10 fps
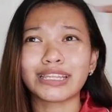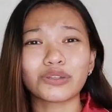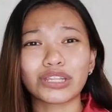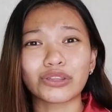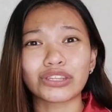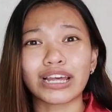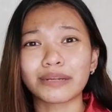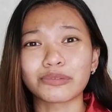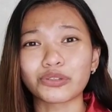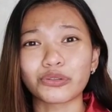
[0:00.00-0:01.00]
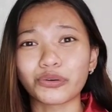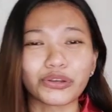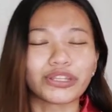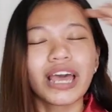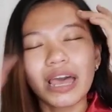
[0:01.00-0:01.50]
hindi ko din alam kung totoo
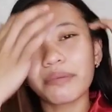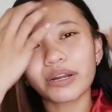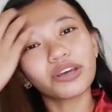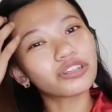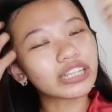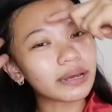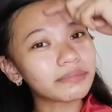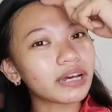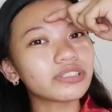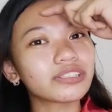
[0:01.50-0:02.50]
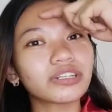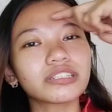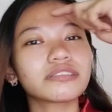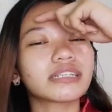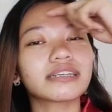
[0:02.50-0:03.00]
yun. Pero ayun, dinamin ako dito
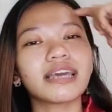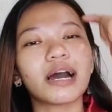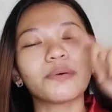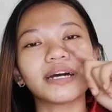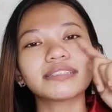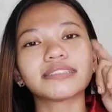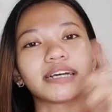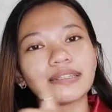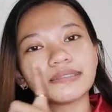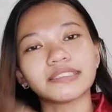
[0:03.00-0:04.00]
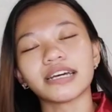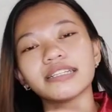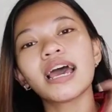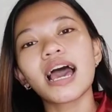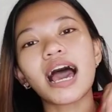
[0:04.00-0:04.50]
ng tagyawat, dyan,
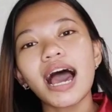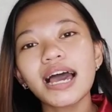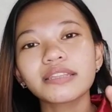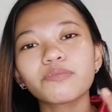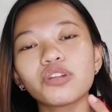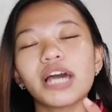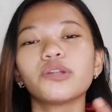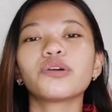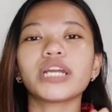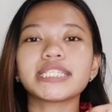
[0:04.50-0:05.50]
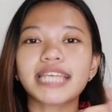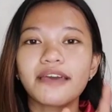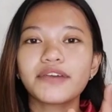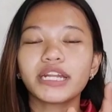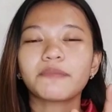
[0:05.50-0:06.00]
dyan. At mula nung grade
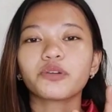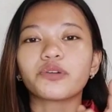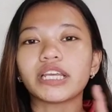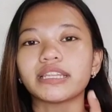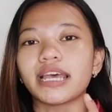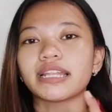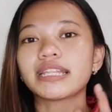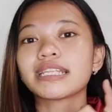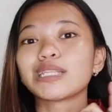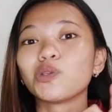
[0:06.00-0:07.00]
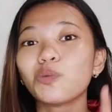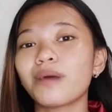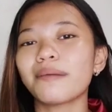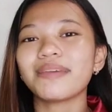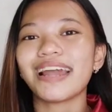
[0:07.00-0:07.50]
7 up to grade 10,
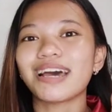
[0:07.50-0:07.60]
dumami